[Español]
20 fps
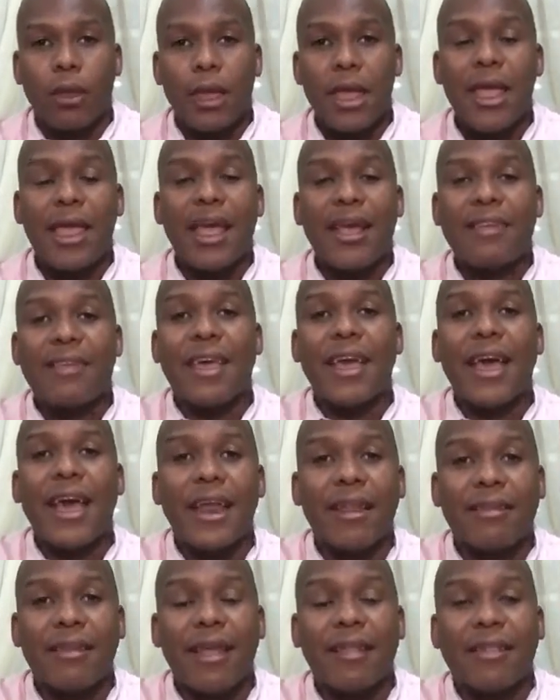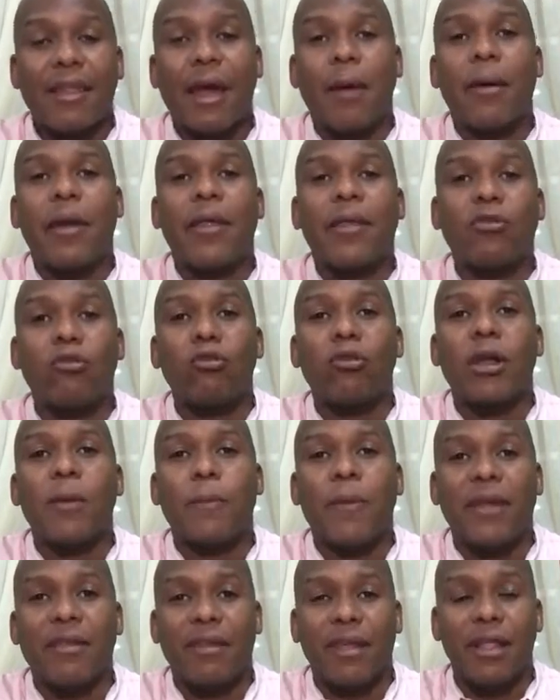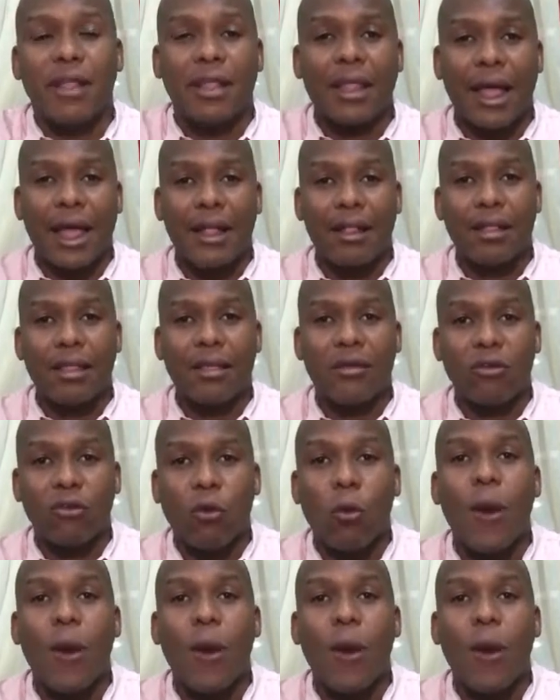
y que se ejerce a través de sus representantes.